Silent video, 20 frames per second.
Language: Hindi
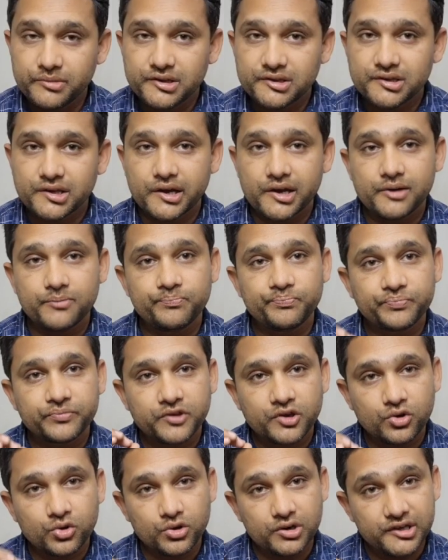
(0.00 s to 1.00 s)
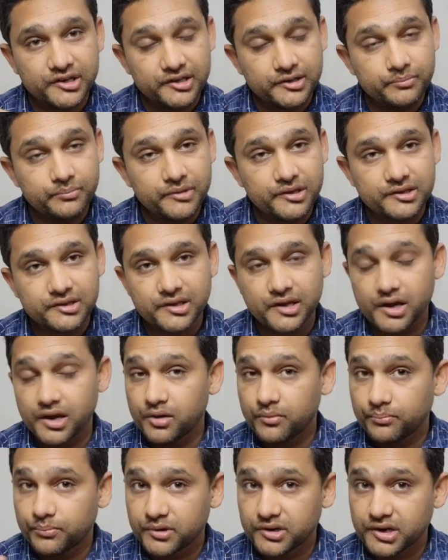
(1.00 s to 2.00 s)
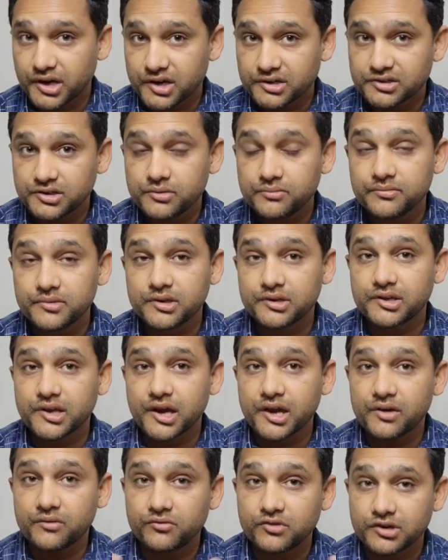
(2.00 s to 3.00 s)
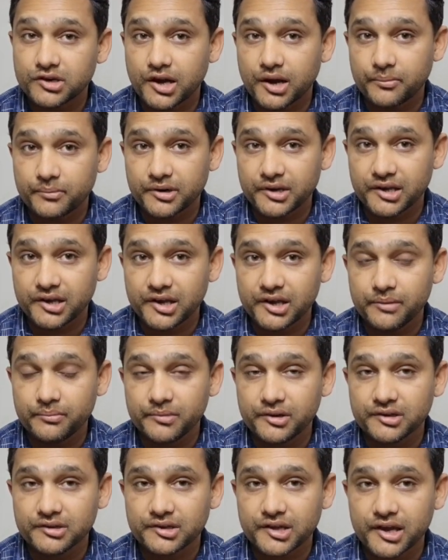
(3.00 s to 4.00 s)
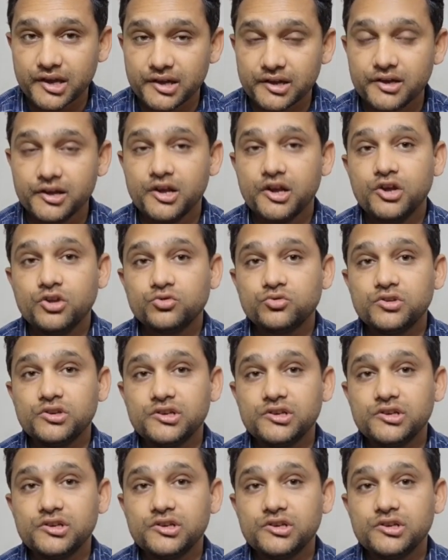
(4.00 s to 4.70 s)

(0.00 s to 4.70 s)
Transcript: मिलता है कोलिन मिलता है पोटाशियम मिलता है विटामिन ए मिलता है तो